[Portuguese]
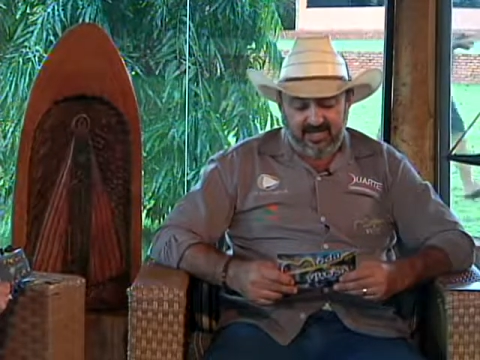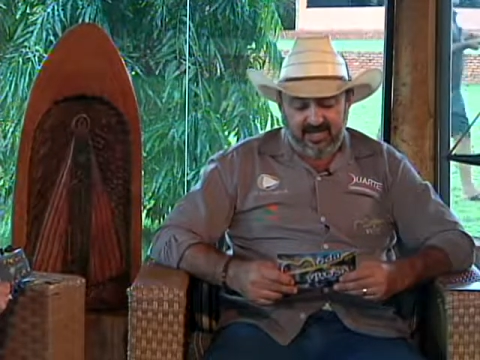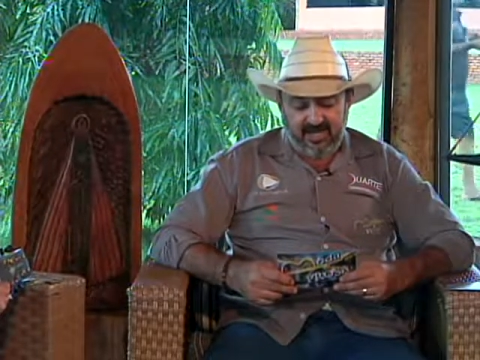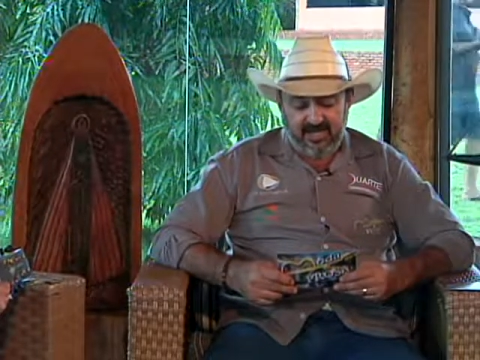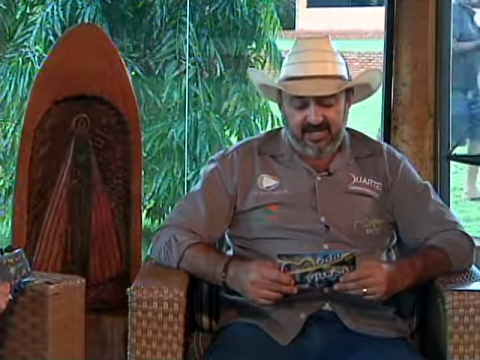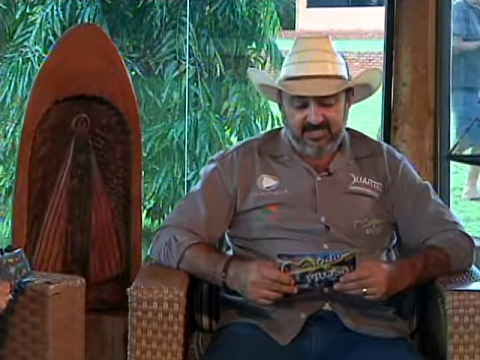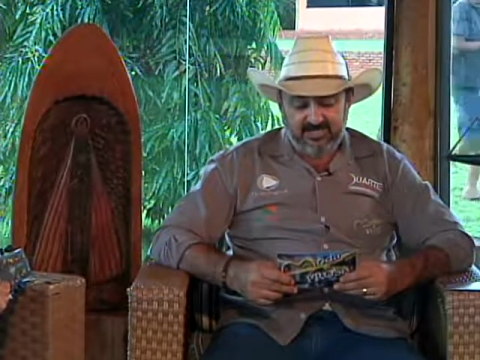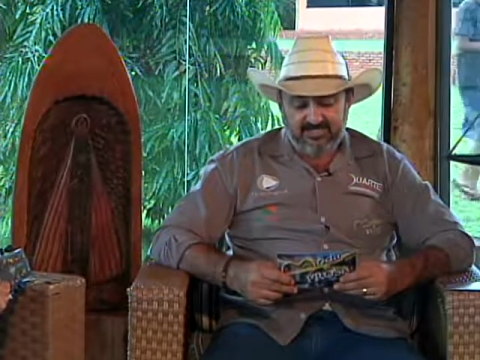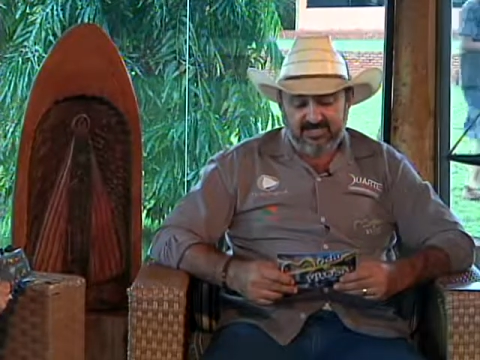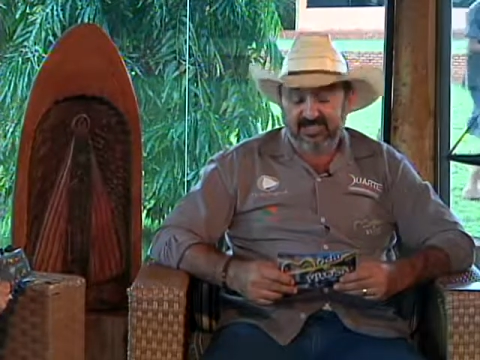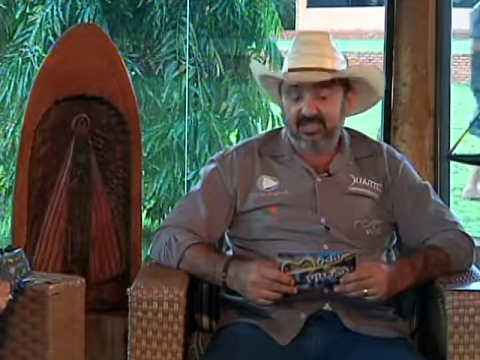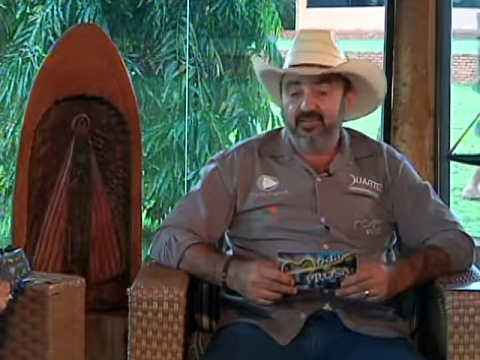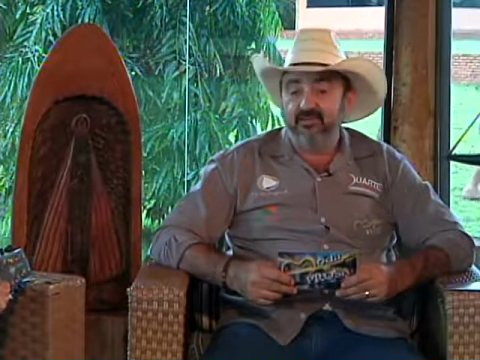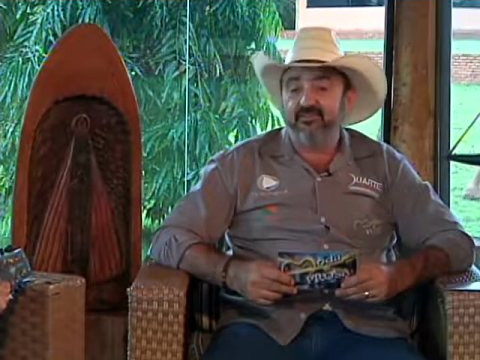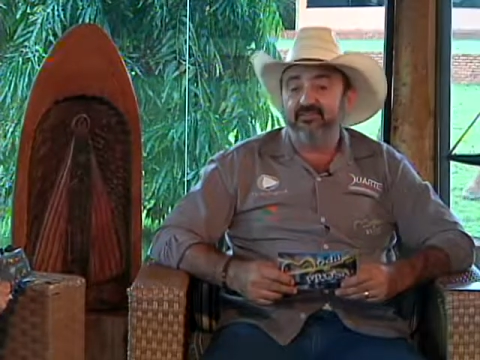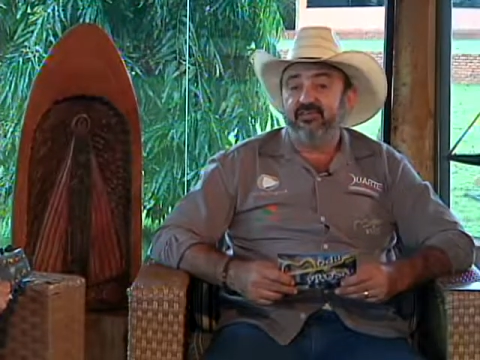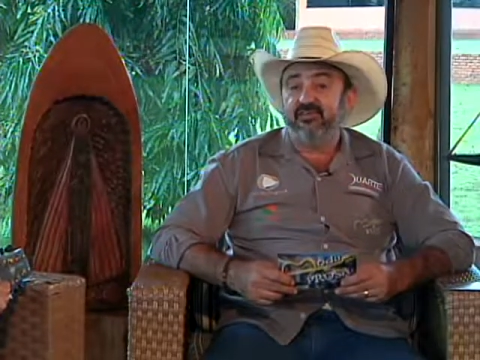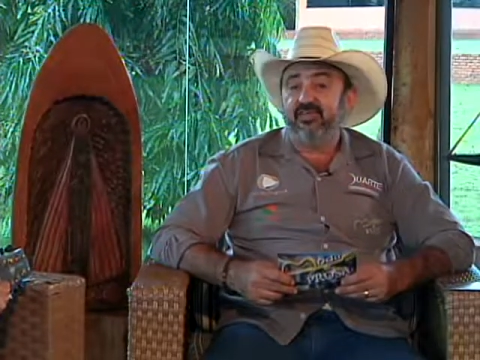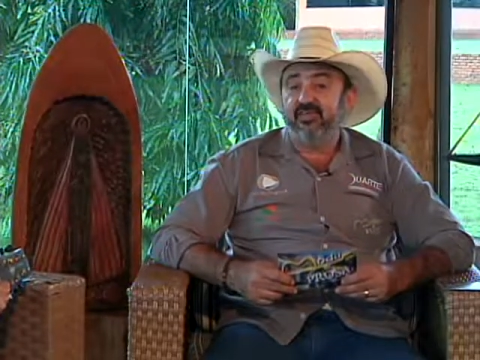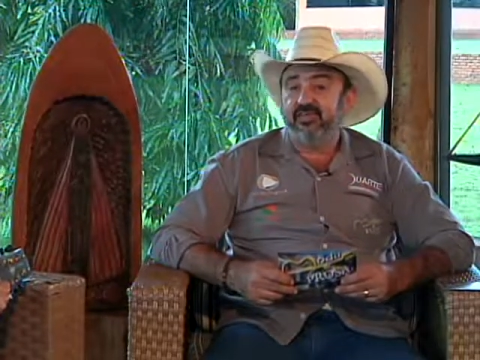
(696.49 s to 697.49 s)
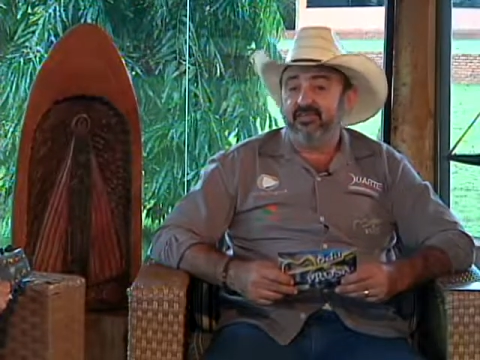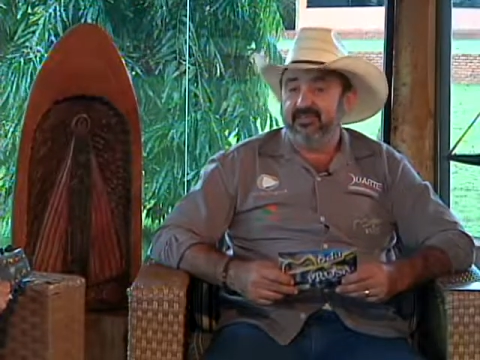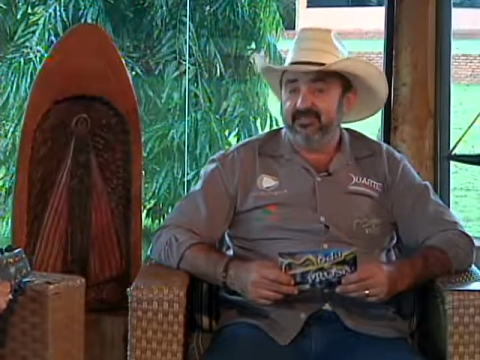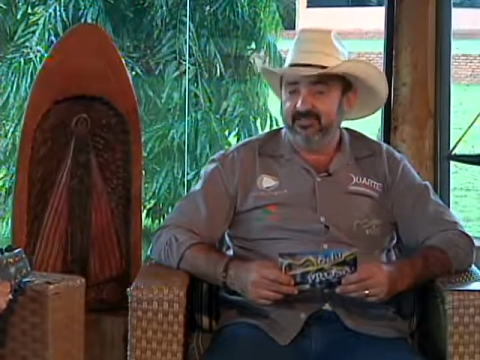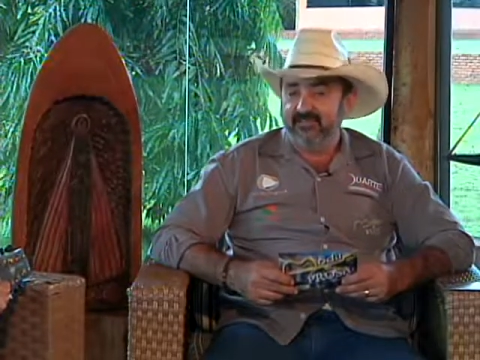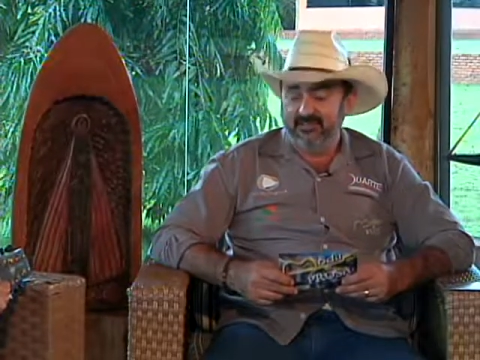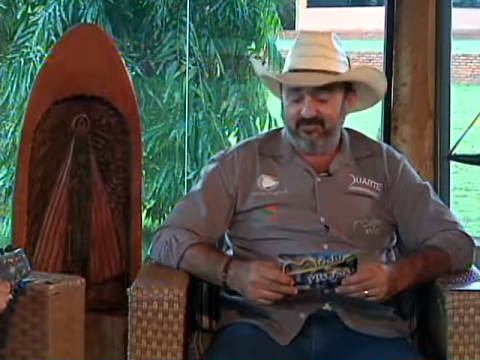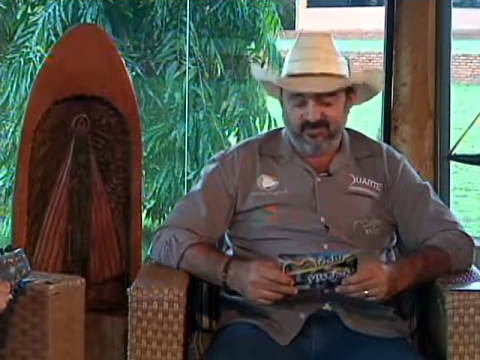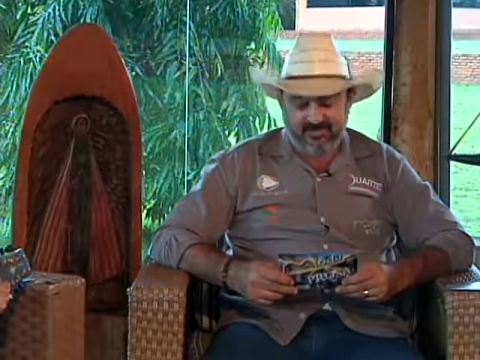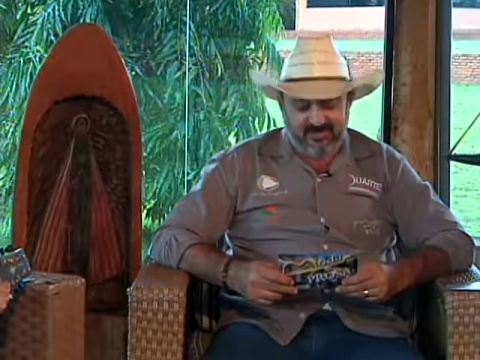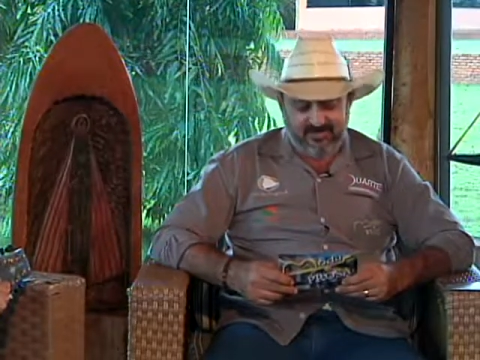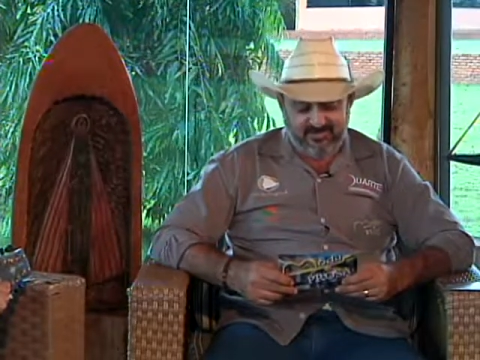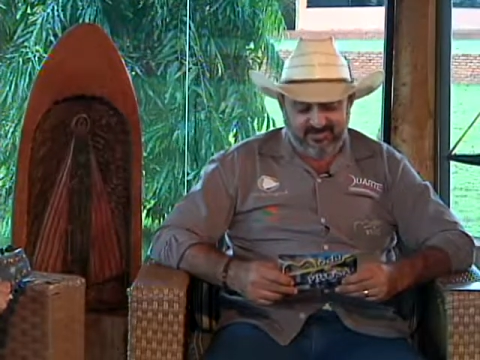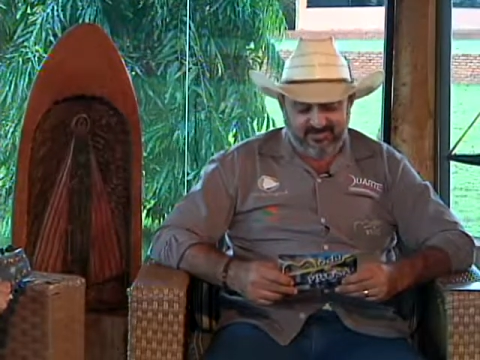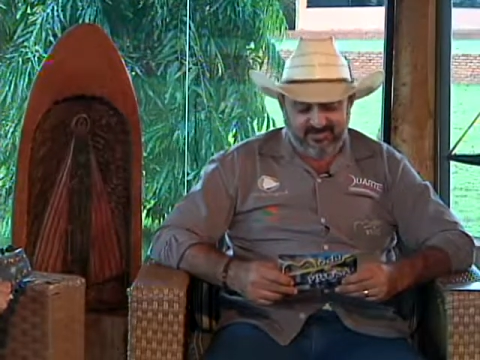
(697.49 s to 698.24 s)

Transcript: Arcelei Veiga também.